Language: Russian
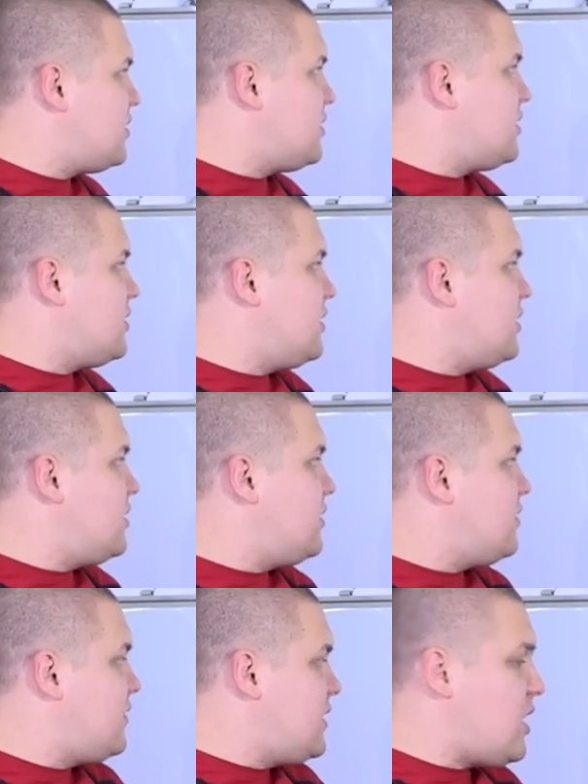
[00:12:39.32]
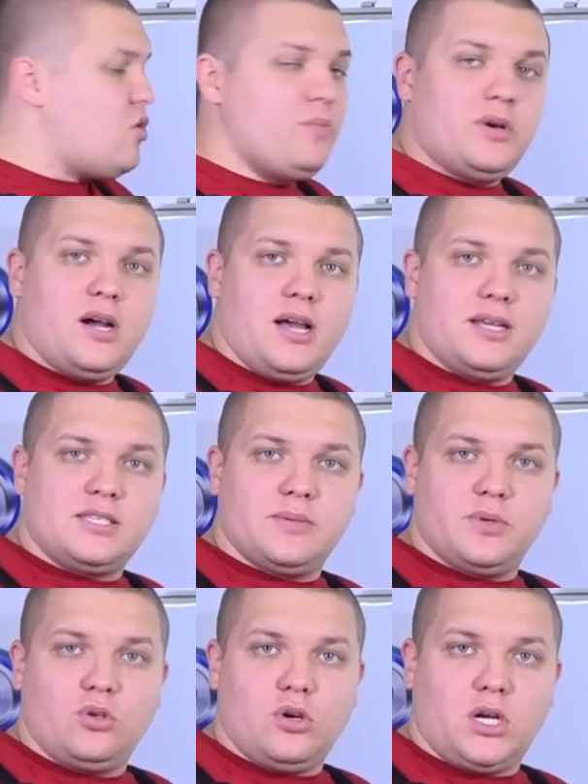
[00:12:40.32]
Э, вода убегает
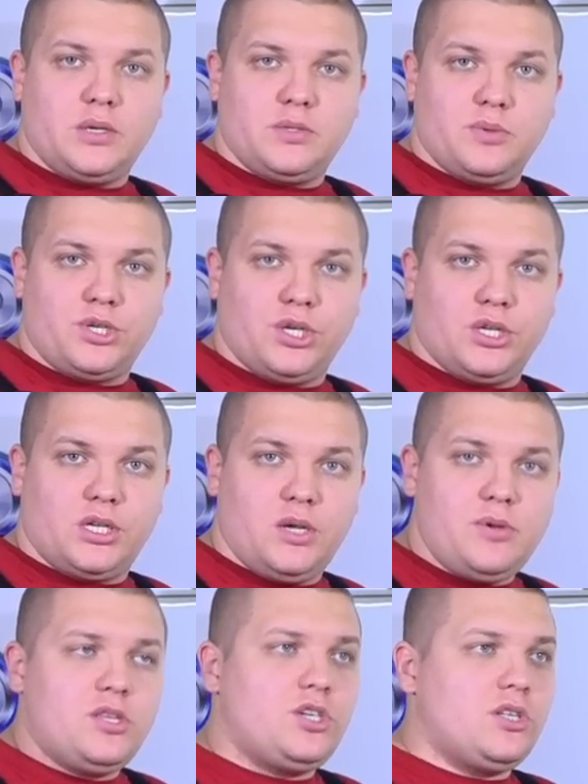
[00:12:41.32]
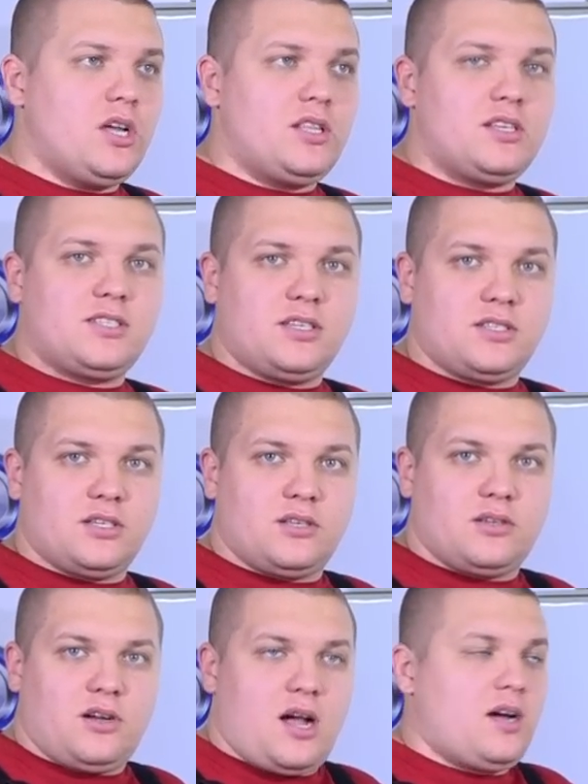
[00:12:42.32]
самотеком из машинки. И мне начинают рассказывать,
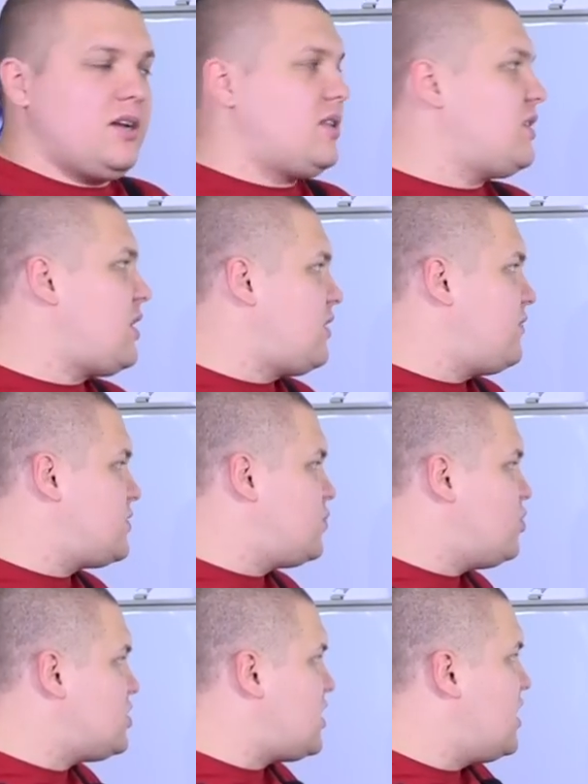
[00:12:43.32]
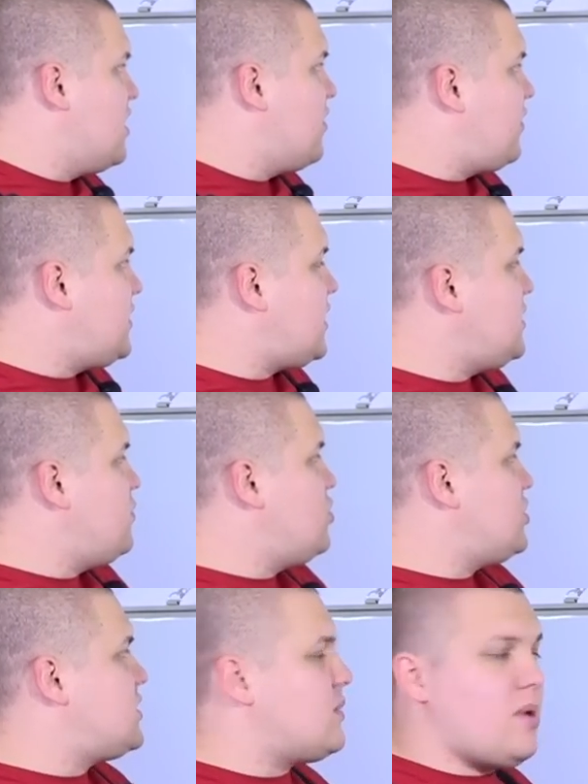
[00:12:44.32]
как это так возможно, вода не
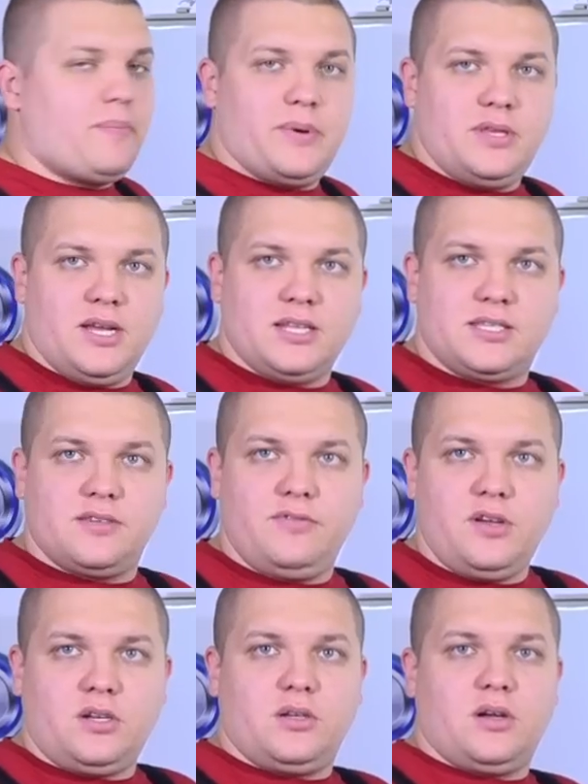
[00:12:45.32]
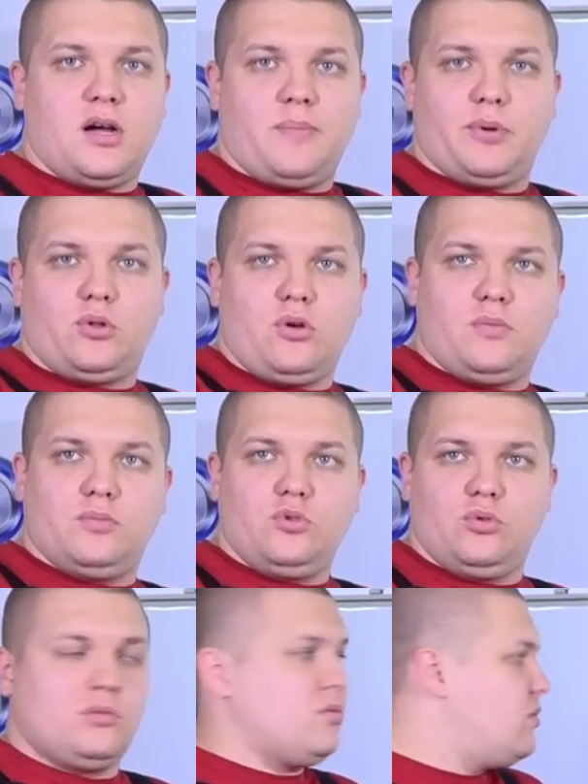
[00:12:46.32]
может сама подняться вверх, а потом,
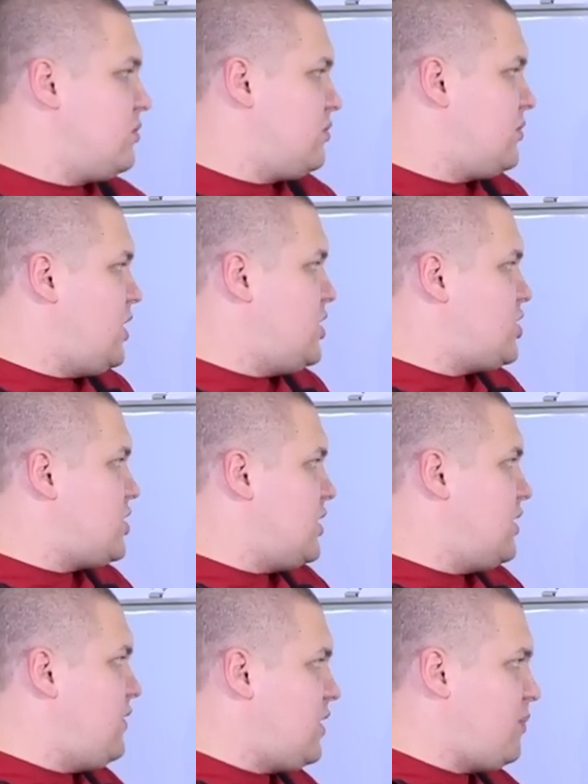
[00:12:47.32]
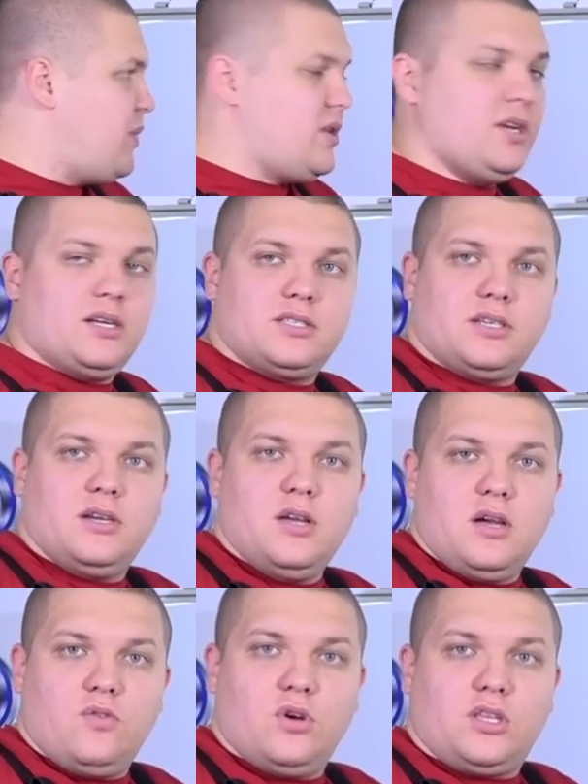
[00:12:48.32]
ну, ей же надо вверх подняться.
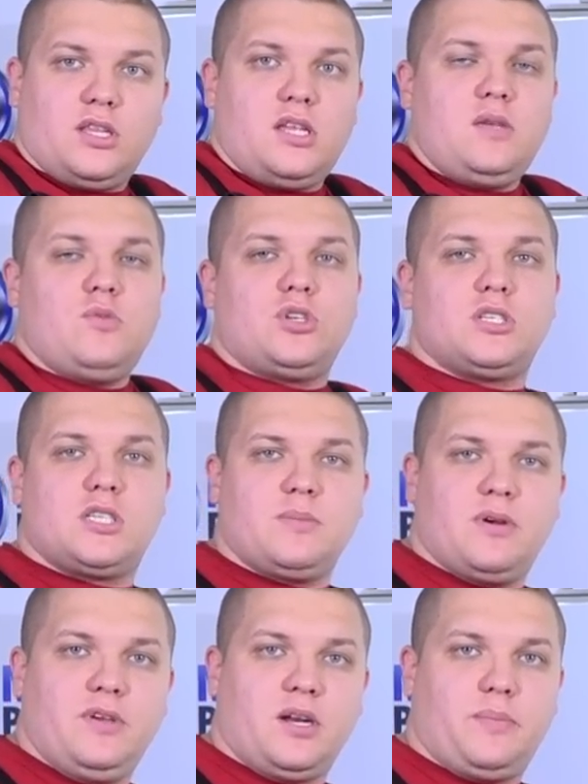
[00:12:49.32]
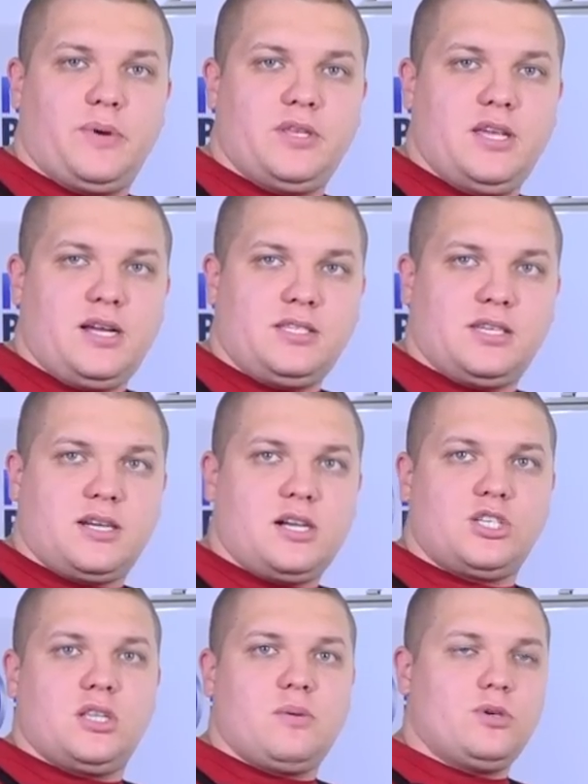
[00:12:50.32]
Вот, она не может сама вверх подняться,
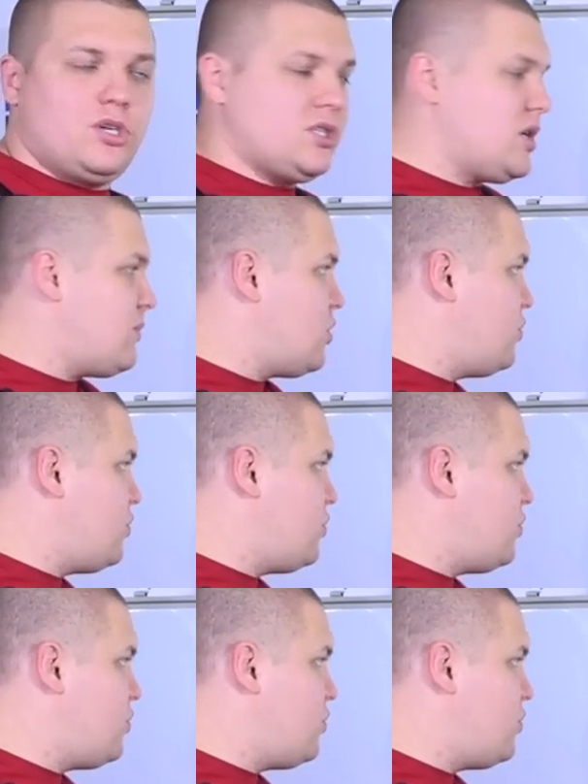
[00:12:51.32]
как же она может сама